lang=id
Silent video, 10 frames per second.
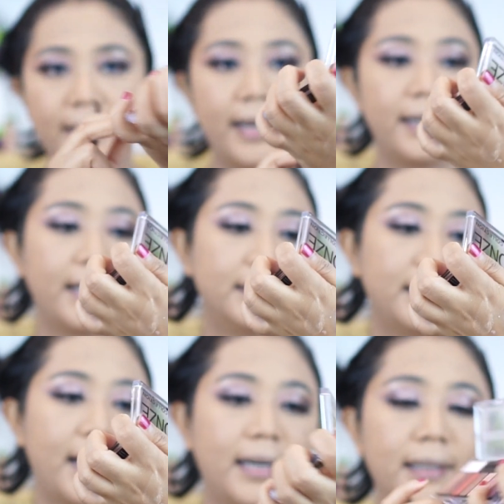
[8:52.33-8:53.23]
dan yang
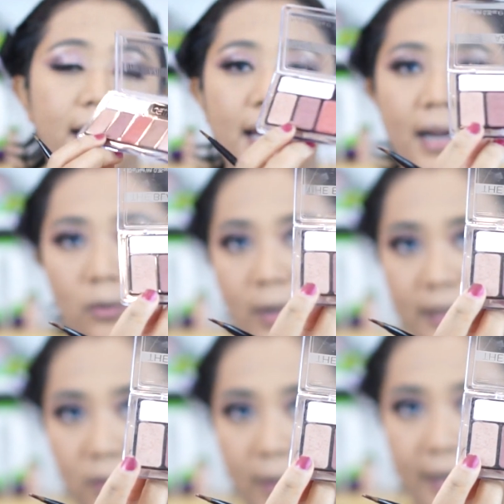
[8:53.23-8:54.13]
terangnya aku
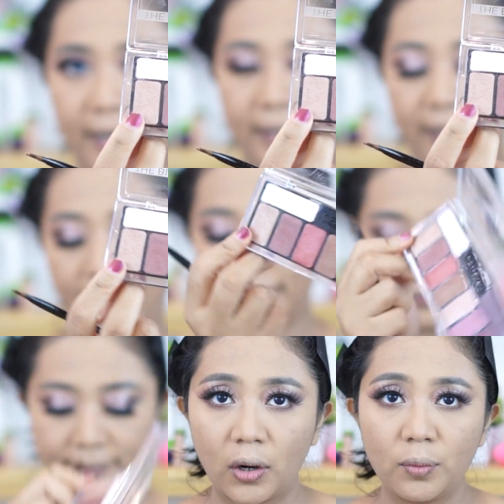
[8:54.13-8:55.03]
kasih warna ini ya
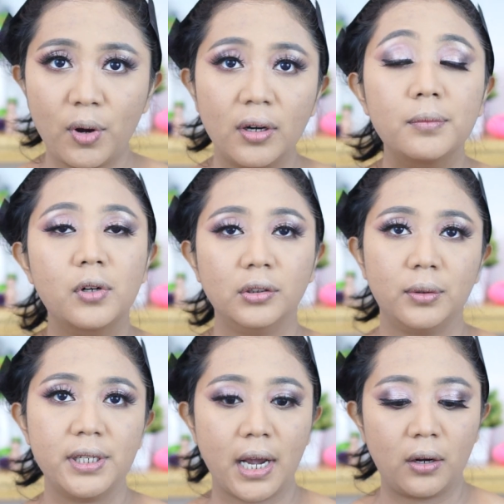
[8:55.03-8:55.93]
aku mau ngebronze
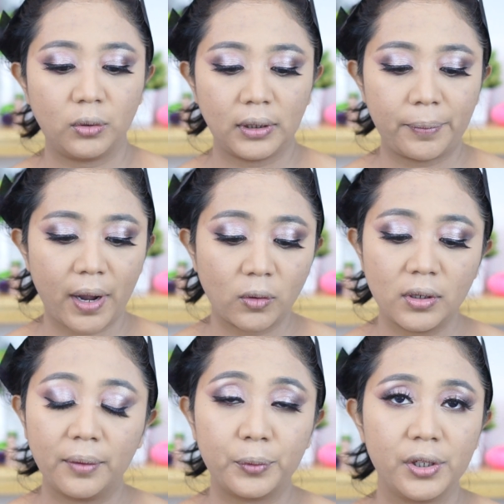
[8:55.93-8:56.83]
wajah aku tapi aku
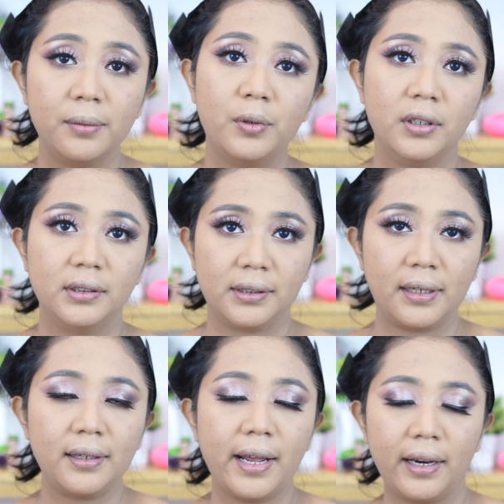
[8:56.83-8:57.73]
nggak punya
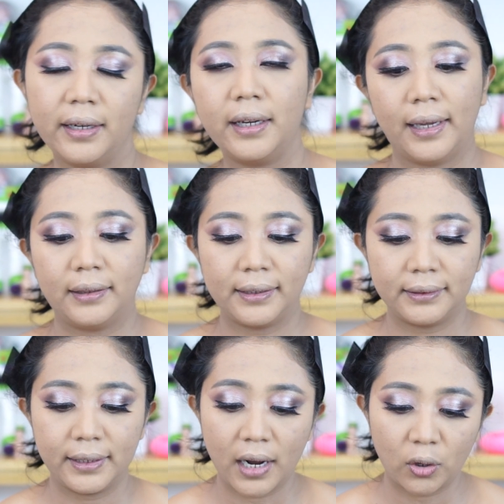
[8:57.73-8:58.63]
bronzer dari
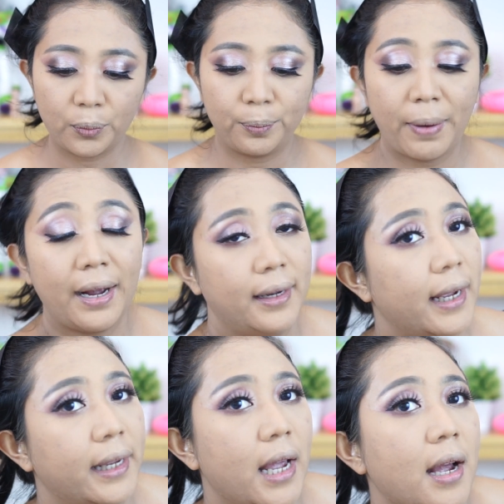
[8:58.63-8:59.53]
Catrice jadi aku
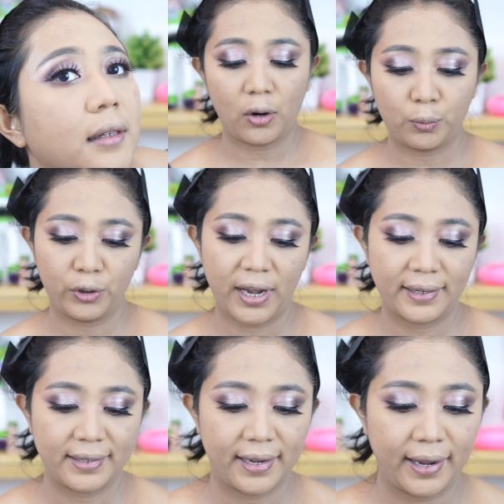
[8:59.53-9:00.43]
pakai yang aku punya
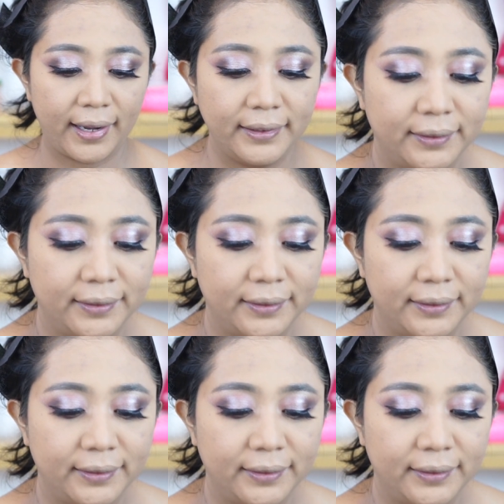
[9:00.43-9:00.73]
aja ya